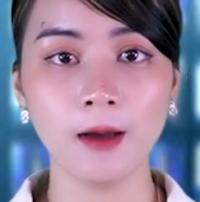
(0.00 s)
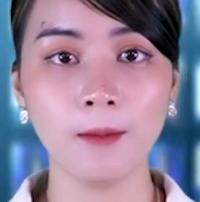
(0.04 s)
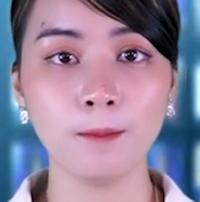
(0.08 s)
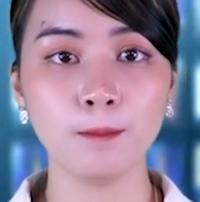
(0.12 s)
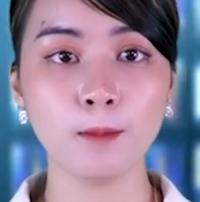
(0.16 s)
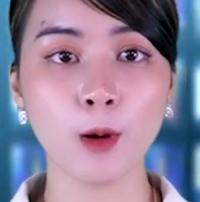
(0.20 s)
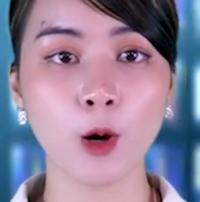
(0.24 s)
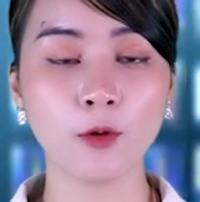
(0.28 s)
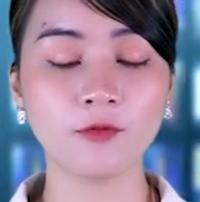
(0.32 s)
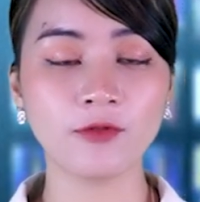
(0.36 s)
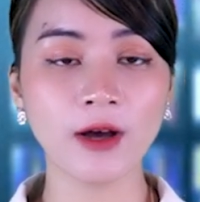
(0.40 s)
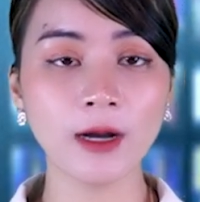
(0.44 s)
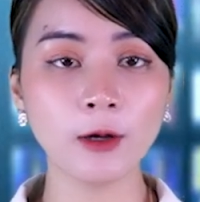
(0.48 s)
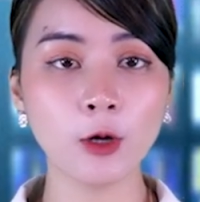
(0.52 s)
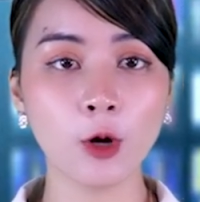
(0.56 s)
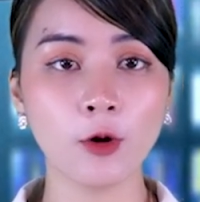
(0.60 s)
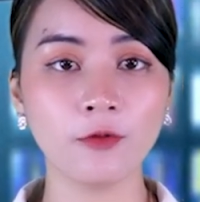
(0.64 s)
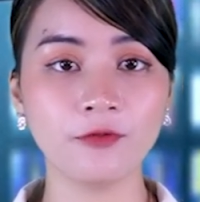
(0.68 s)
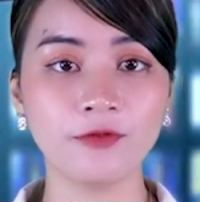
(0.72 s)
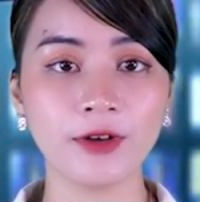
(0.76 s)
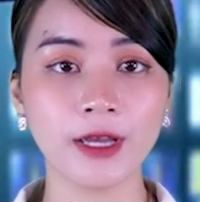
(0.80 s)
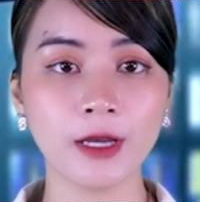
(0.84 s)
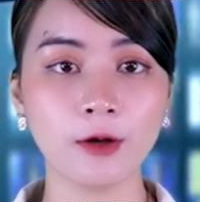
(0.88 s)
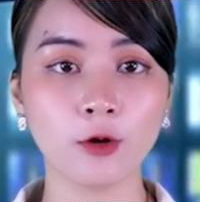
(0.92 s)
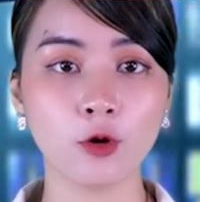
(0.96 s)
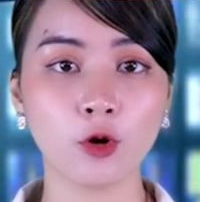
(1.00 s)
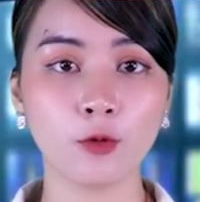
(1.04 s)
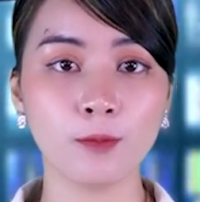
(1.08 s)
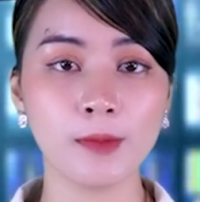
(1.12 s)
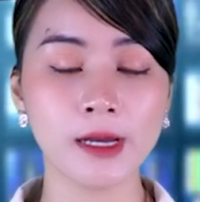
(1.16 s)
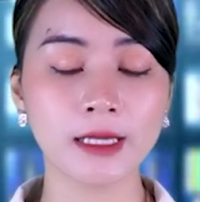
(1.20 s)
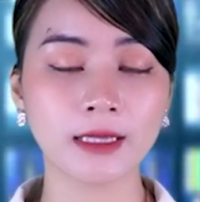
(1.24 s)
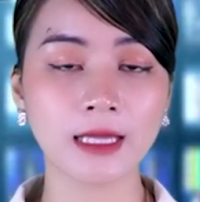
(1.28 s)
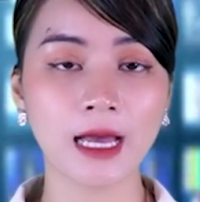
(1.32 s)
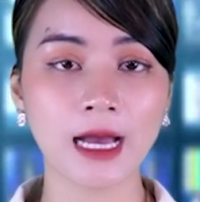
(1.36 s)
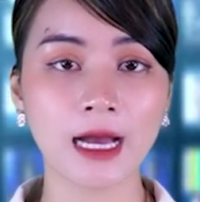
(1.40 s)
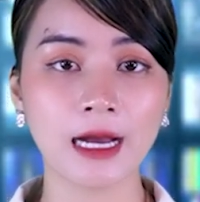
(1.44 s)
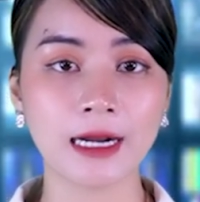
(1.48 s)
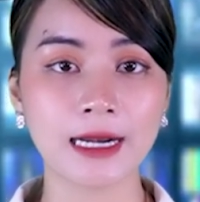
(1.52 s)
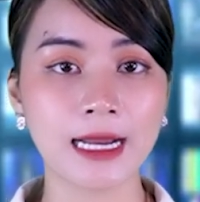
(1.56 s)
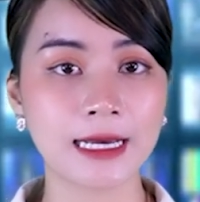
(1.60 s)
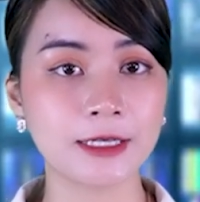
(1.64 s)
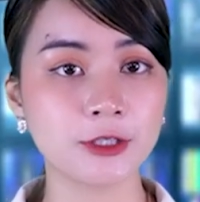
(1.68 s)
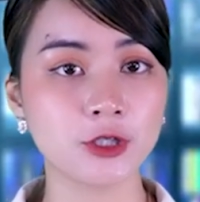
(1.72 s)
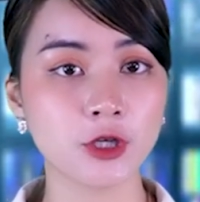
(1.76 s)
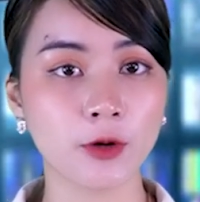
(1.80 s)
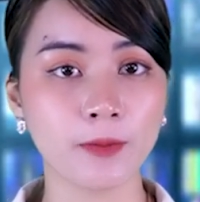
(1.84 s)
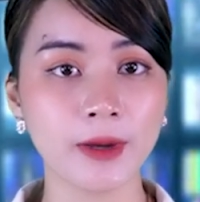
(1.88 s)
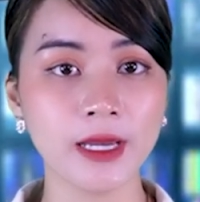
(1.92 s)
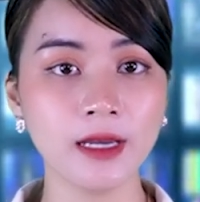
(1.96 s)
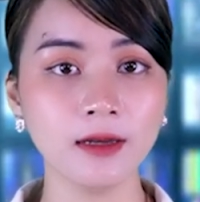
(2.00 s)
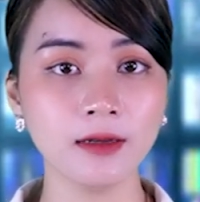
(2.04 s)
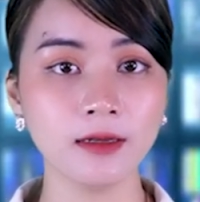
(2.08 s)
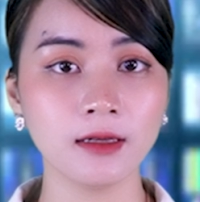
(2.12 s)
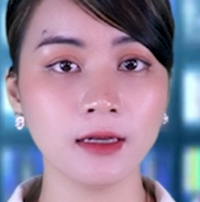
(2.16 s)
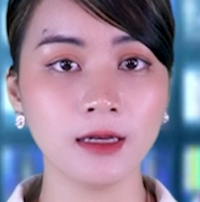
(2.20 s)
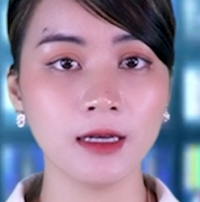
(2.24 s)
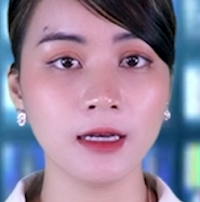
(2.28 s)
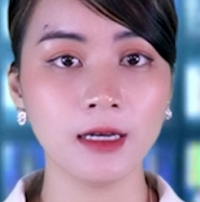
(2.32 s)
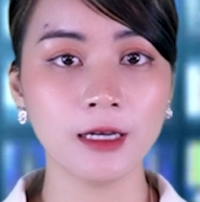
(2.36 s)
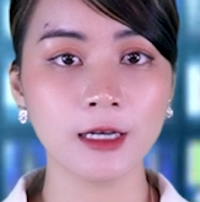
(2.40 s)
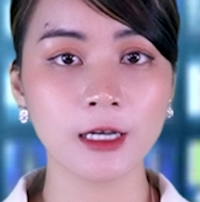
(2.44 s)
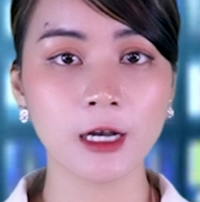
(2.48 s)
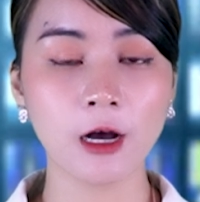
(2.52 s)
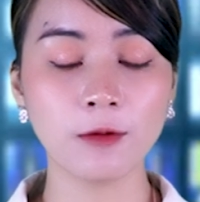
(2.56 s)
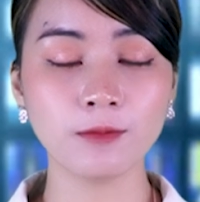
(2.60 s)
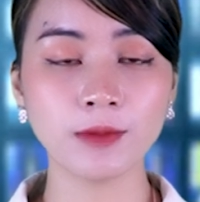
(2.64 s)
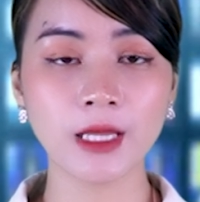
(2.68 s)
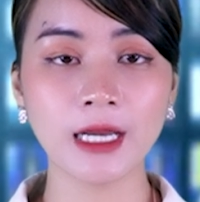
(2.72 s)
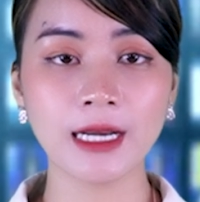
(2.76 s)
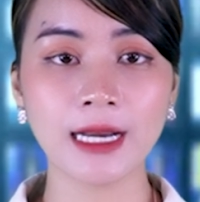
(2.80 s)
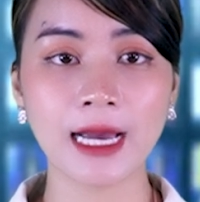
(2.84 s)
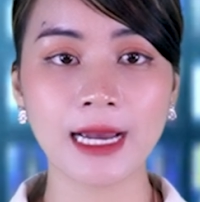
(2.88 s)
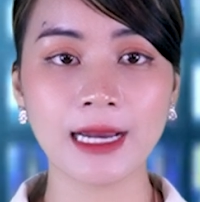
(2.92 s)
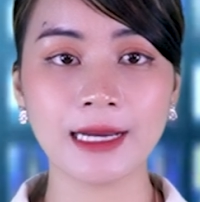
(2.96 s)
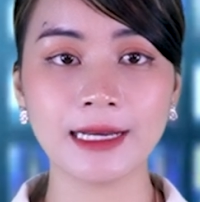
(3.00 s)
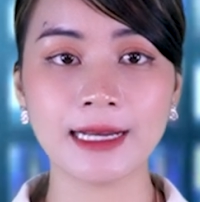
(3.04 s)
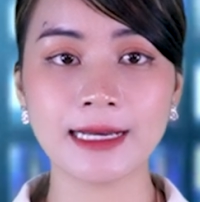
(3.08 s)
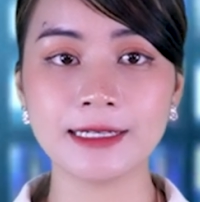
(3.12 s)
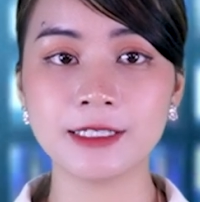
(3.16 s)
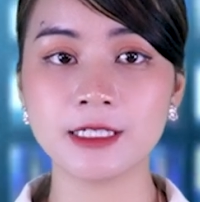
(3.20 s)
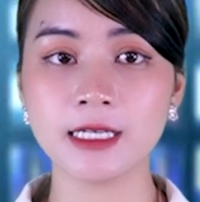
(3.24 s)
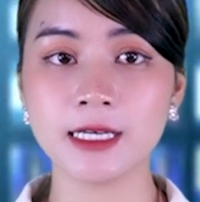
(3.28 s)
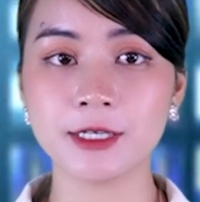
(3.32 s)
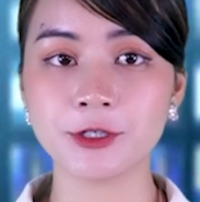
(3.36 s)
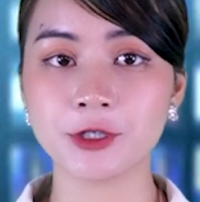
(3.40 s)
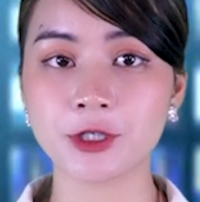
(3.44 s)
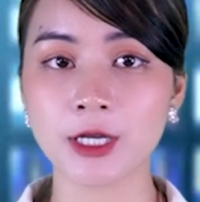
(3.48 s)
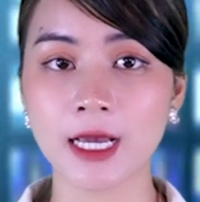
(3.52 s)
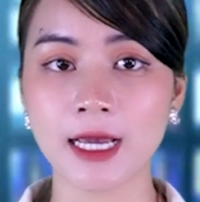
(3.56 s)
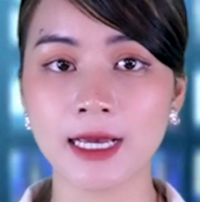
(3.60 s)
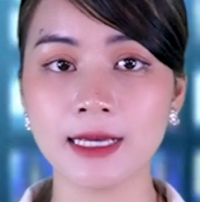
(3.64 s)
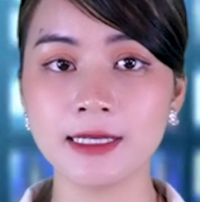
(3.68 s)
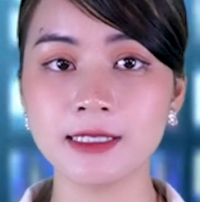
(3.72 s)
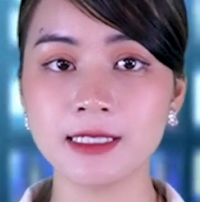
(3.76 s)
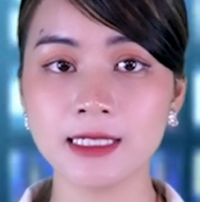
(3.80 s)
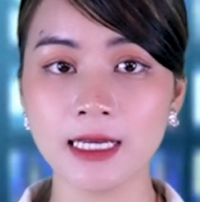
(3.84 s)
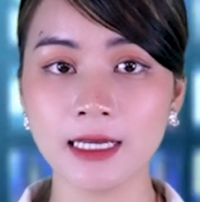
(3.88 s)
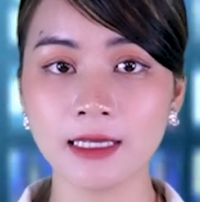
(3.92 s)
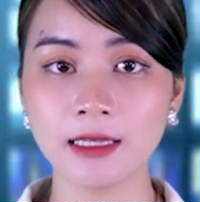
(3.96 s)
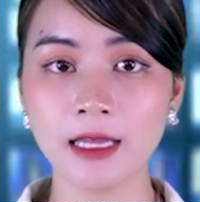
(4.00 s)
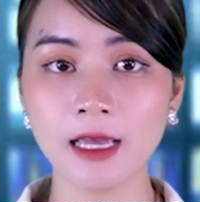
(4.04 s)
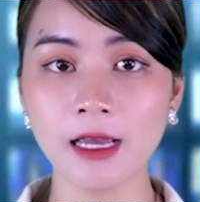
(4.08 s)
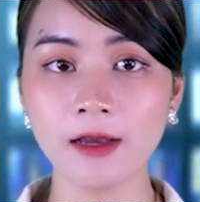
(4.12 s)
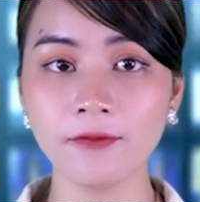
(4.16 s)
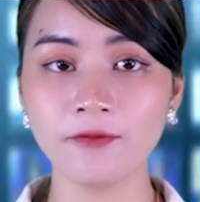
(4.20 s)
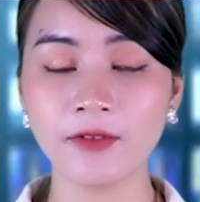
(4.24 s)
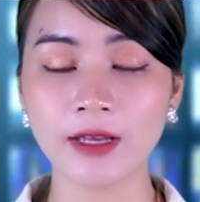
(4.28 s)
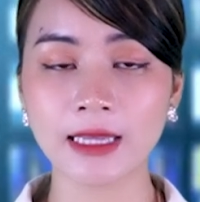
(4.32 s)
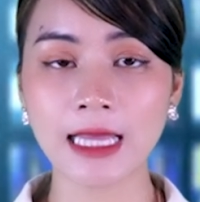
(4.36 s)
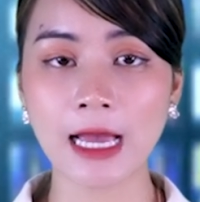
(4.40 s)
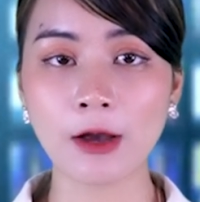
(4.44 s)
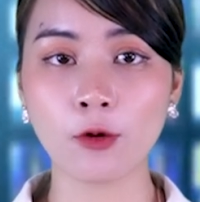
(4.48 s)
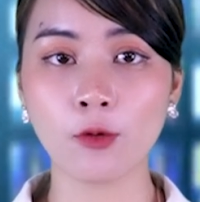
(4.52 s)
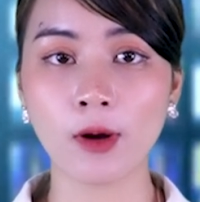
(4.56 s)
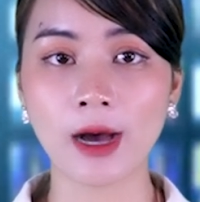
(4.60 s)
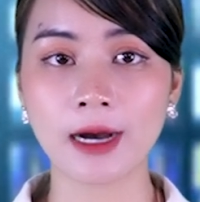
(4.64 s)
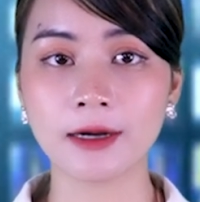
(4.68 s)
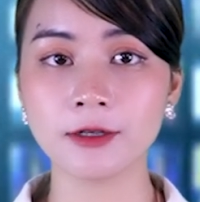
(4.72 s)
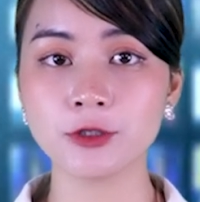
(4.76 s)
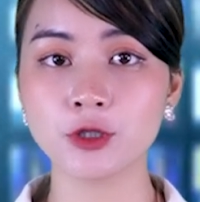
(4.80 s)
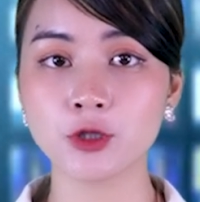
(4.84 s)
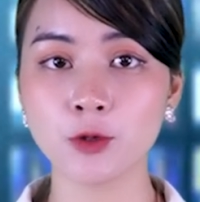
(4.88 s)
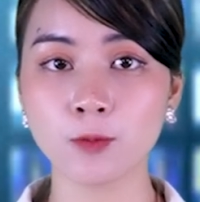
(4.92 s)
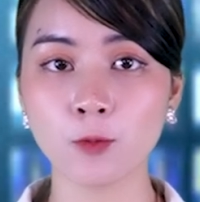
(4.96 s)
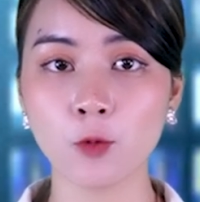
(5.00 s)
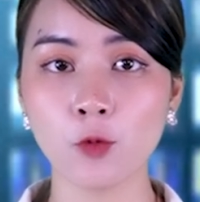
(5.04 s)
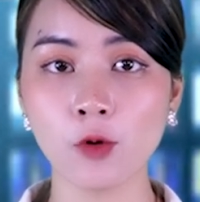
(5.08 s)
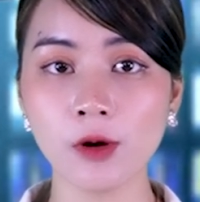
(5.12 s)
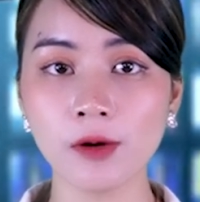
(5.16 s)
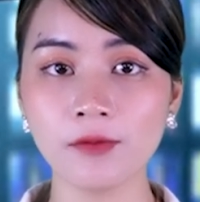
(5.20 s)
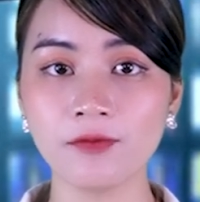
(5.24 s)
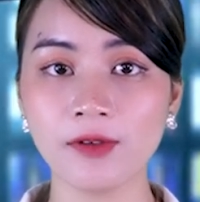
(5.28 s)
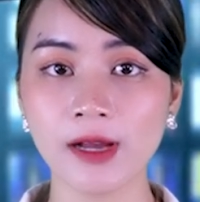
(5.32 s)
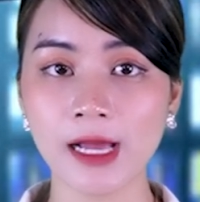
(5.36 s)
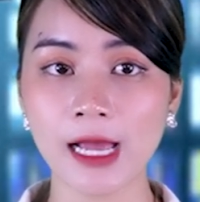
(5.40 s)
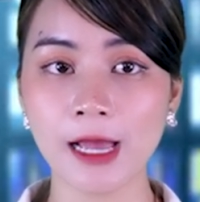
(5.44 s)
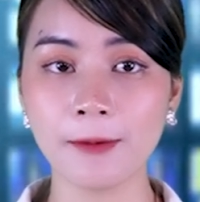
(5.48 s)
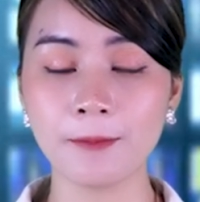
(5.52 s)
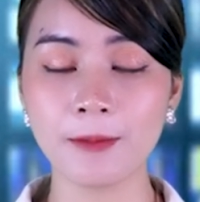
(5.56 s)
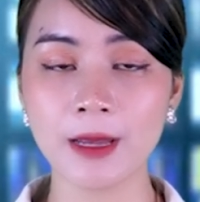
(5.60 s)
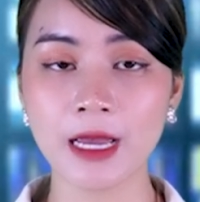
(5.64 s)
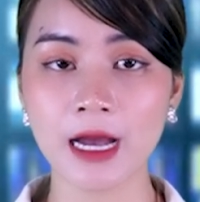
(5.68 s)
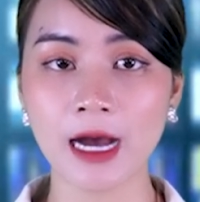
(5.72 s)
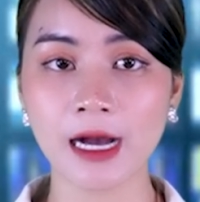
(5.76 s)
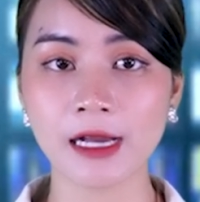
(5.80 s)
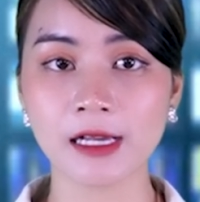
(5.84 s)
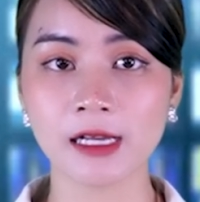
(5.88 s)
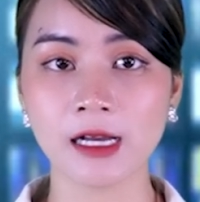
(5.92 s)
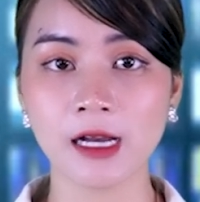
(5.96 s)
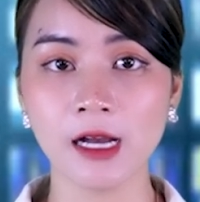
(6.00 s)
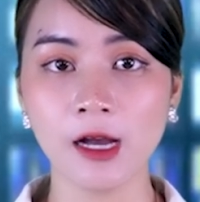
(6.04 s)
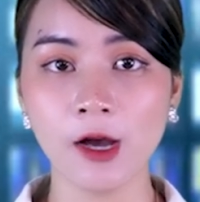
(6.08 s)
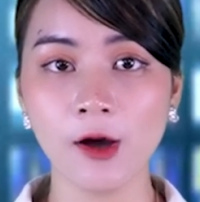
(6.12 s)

Một phát ngôn viên của Meta đã cho biết, công ty này đã chia sẻ chi tiết về tài khoản Trung Quốc với FBI,